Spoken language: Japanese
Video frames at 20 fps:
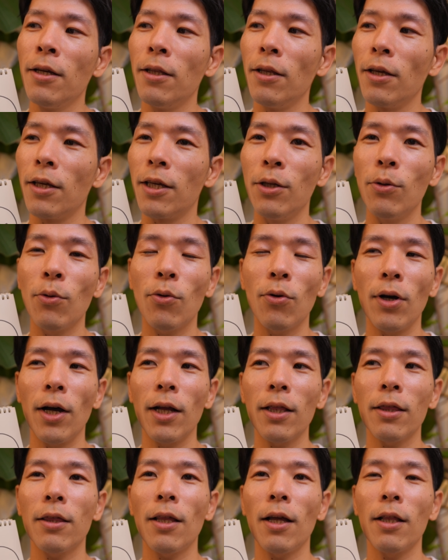で、キノコが
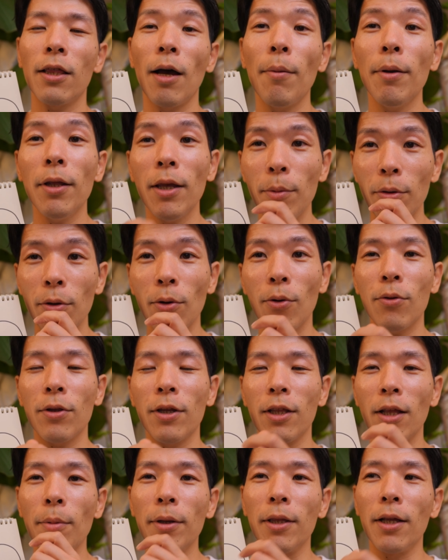あった、食べてみようって
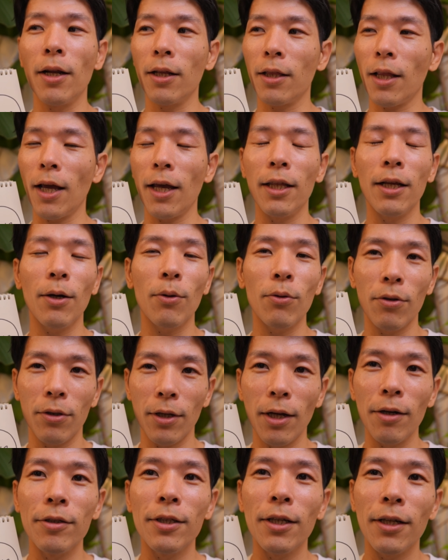食べたら大変なことに
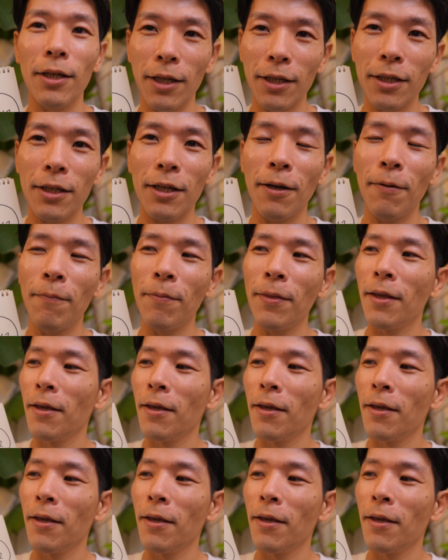なるじゃないですか。